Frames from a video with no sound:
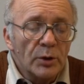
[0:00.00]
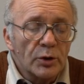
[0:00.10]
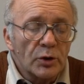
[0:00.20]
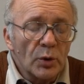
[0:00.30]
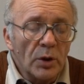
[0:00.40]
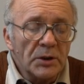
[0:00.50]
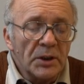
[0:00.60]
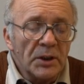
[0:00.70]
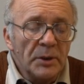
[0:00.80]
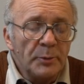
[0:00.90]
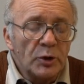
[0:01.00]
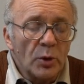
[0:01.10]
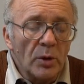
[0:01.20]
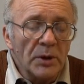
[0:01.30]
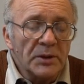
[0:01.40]
Соты и
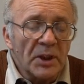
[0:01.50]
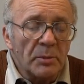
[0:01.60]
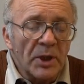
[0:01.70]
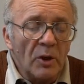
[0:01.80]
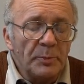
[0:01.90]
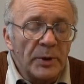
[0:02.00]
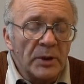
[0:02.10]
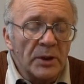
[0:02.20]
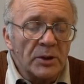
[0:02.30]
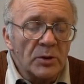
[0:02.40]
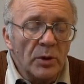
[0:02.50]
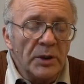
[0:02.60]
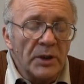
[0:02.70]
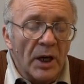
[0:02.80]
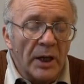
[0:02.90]
пчелы собрал в
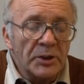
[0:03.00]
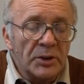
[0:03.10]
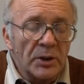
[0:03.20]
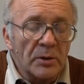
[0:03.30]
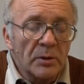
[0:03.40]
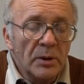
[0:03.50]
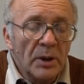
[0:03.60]
переносной ящик.